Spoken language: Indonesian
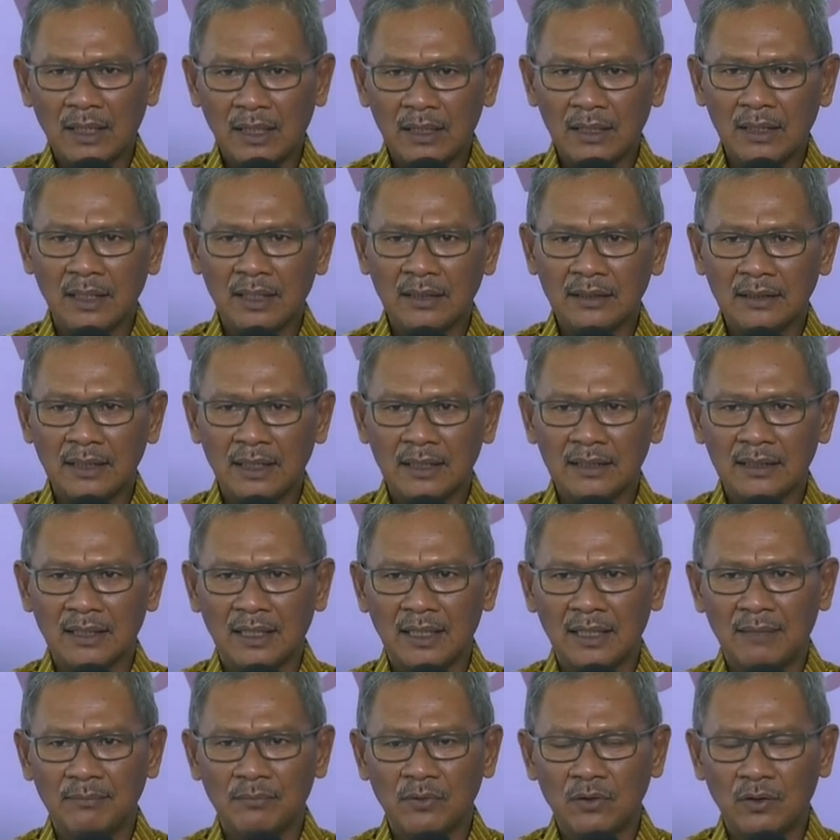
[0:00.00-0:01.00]
bukan
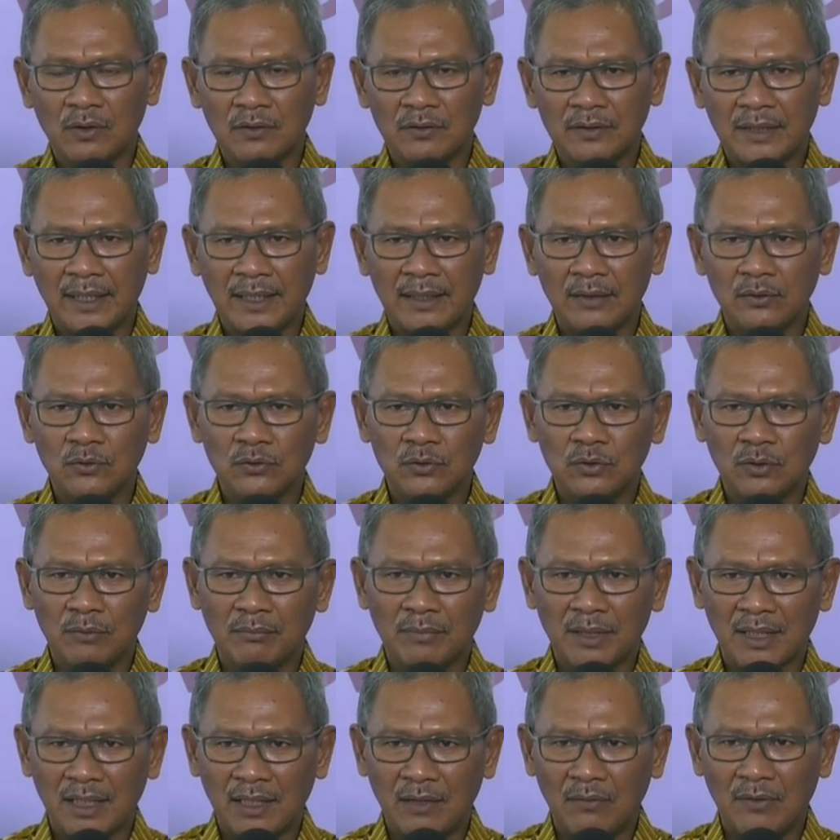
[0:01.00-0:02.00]
hanya dalam konteks
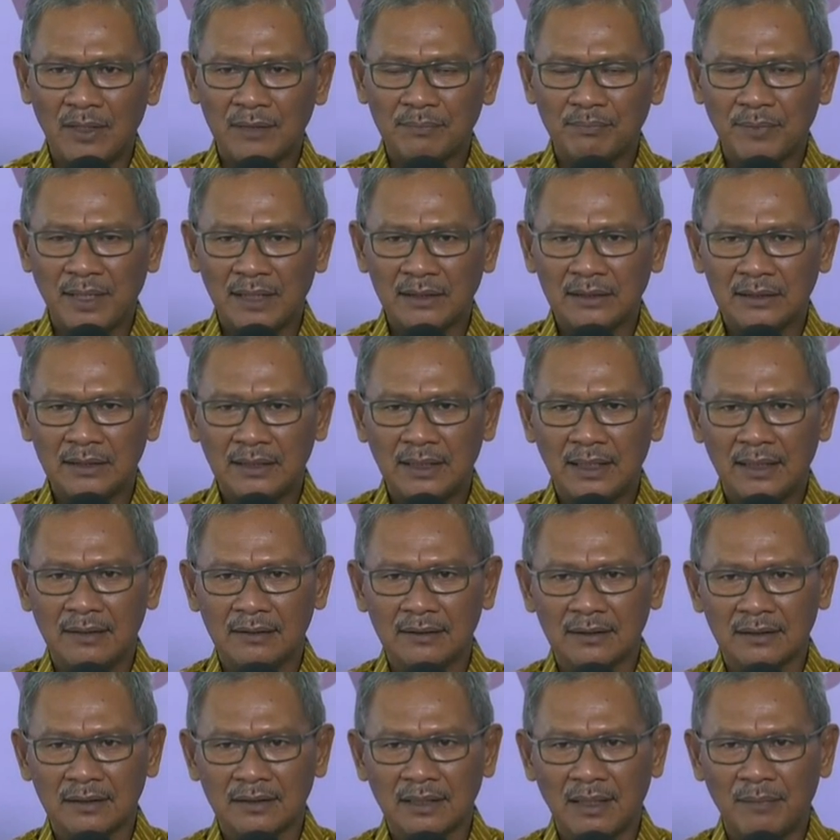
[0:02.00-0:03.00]
untuk merawat
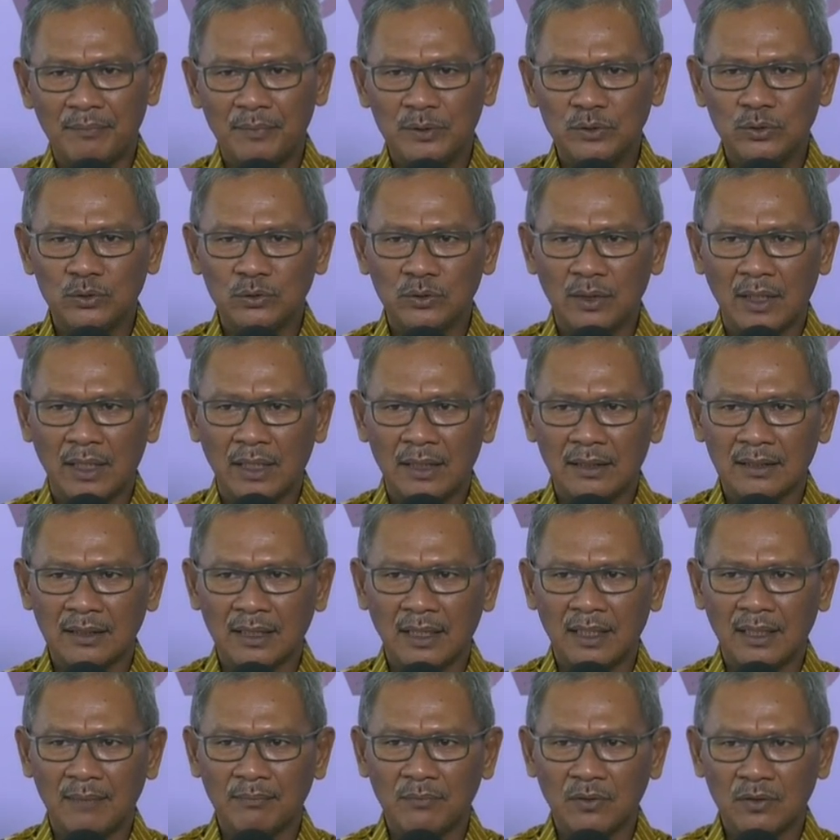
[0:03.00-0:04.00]
pasien tetapi
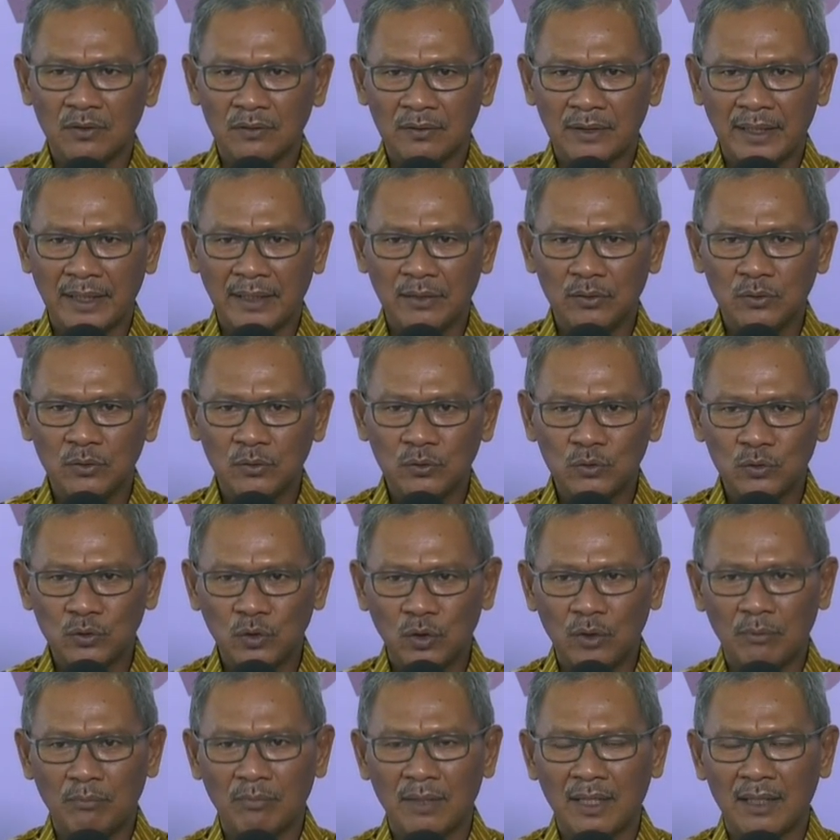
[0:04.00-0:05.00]
juga dalam konteks
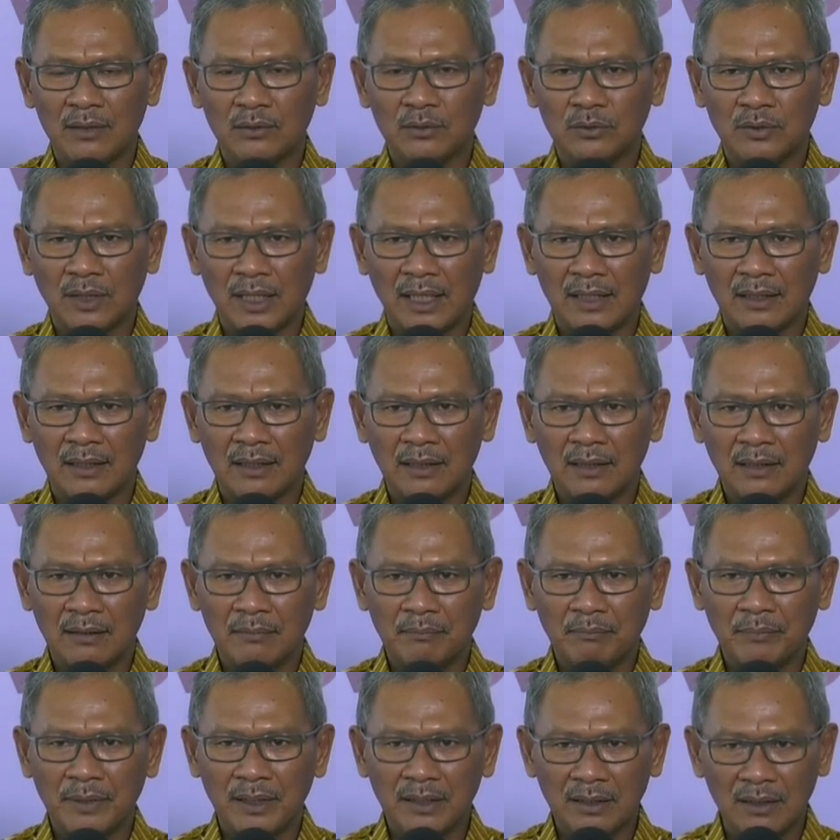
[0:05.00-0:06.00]
untuk
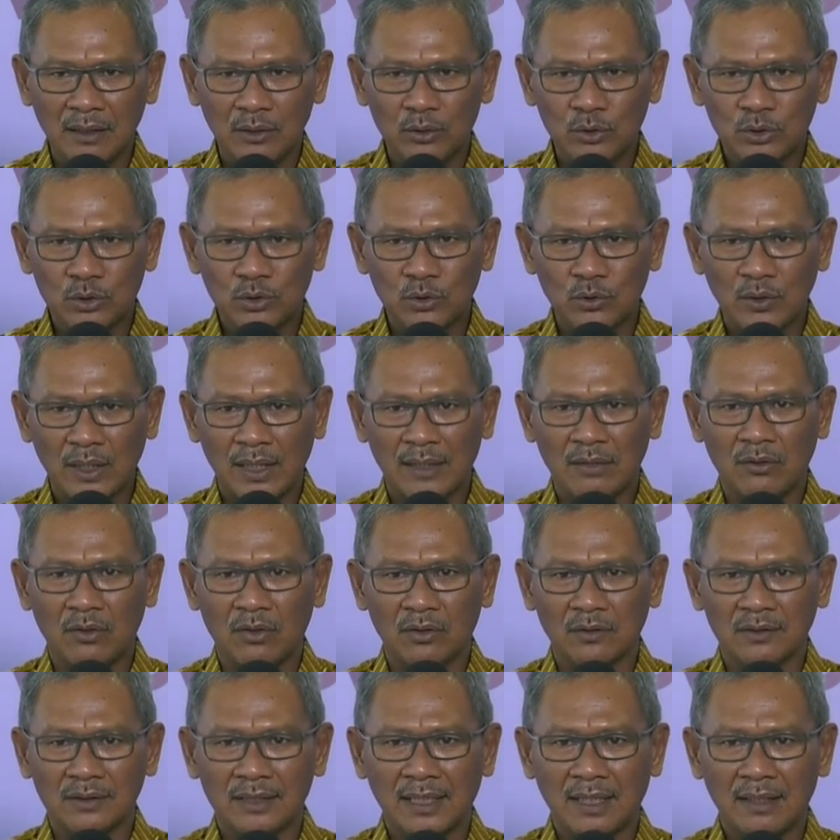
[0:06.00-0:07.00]
melakukan
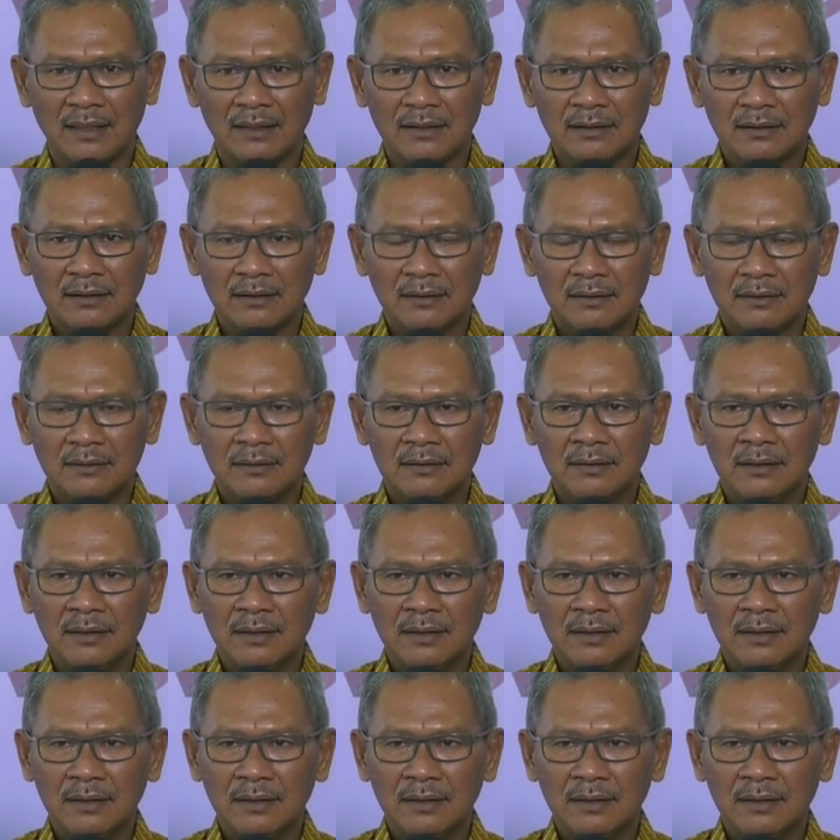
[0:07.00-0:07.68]
penelusuran kontak